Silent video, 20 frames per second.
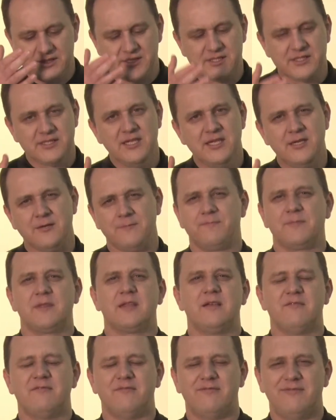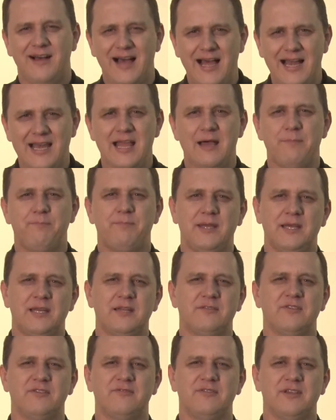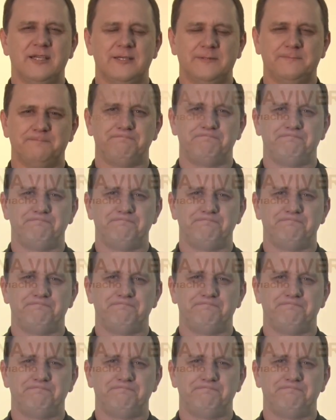Sim, vale a pena viver.